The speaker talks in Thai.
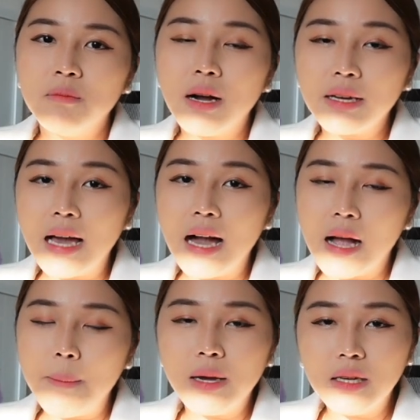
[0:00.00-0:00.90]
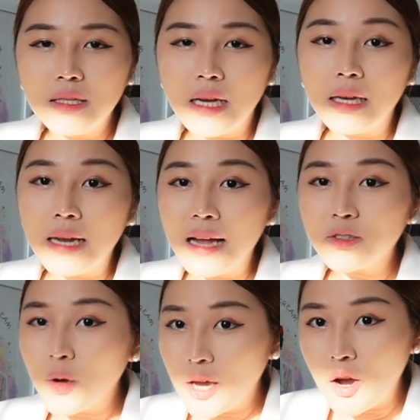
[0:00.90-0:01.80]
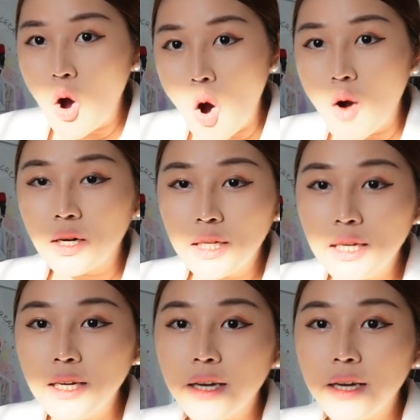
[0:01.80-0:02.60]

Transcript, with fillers: บางอย่างอะไม่ได้ใช้หน้าตัวเองออกเล